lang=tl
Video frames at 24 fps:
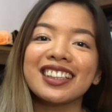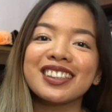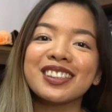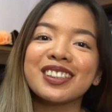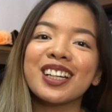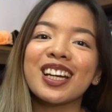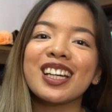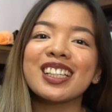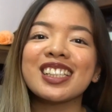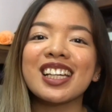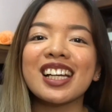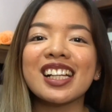
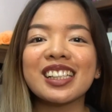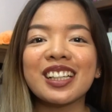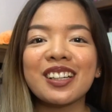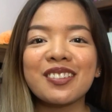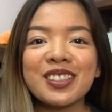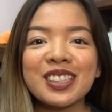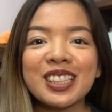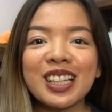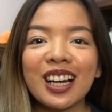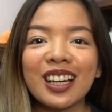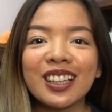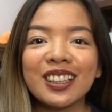Rachel,
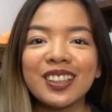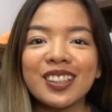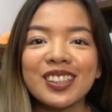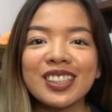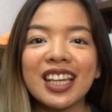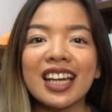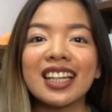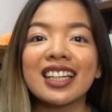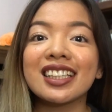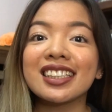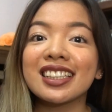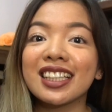kamusta kayo?
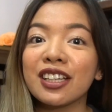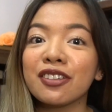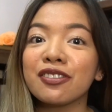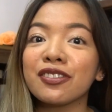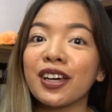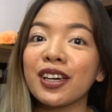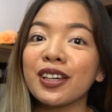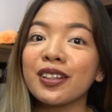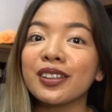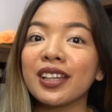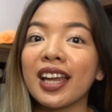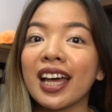Sana safe
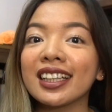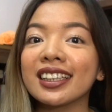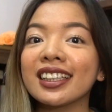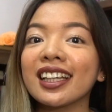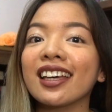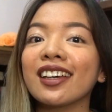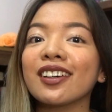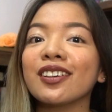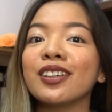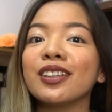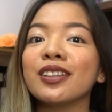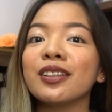kayong lahat
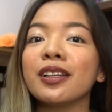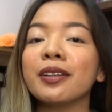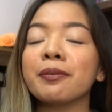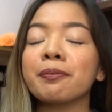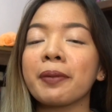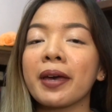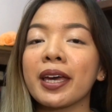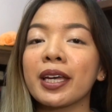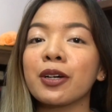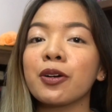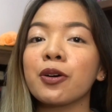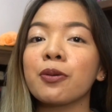ngayon.
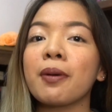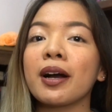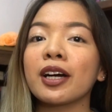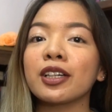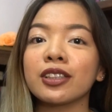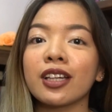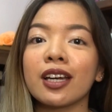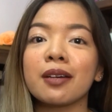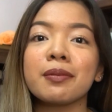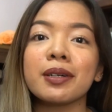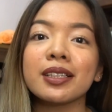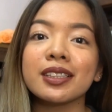Pero
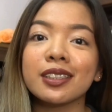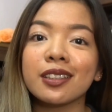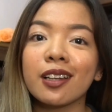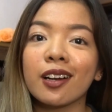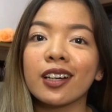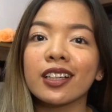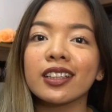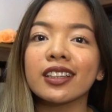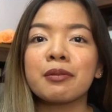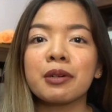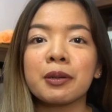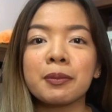bago tayo
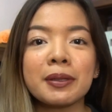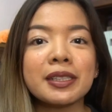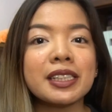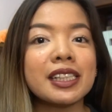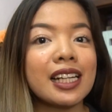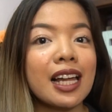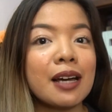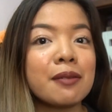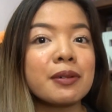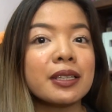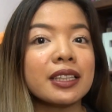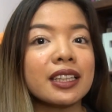mag-start,
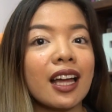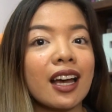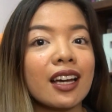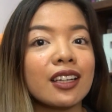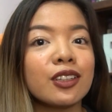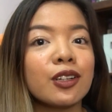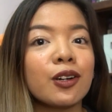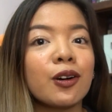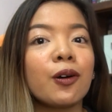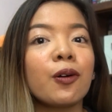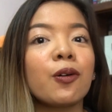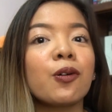magpasalamat
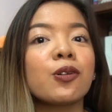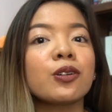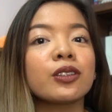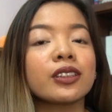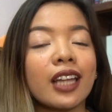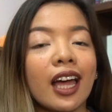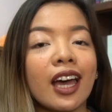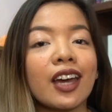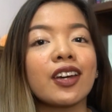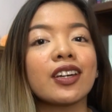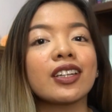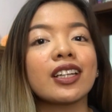tayo kung
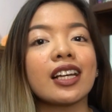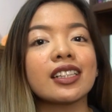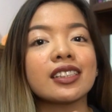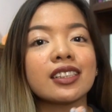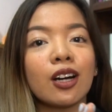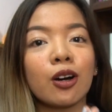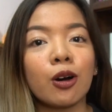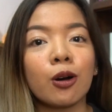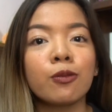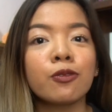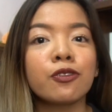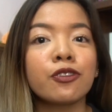tayo ay nasa
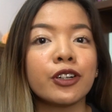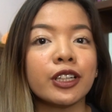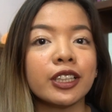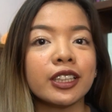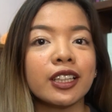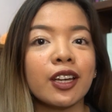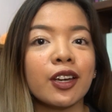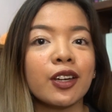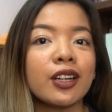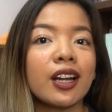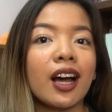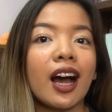comfort
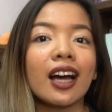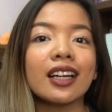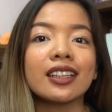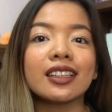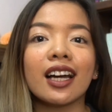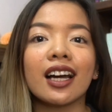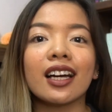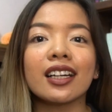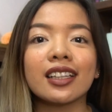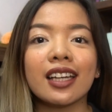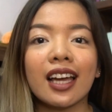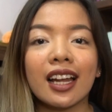ngayon ng
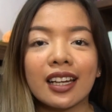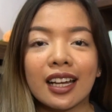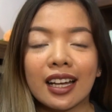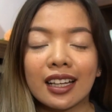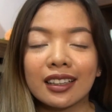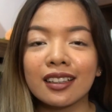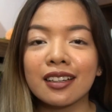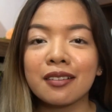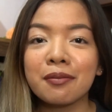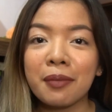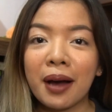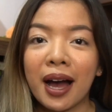kanya-kanya
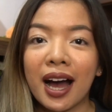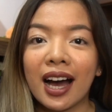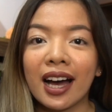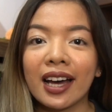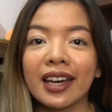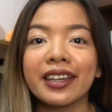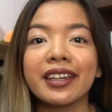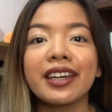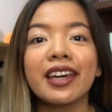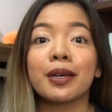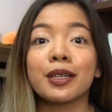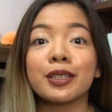nating bahay.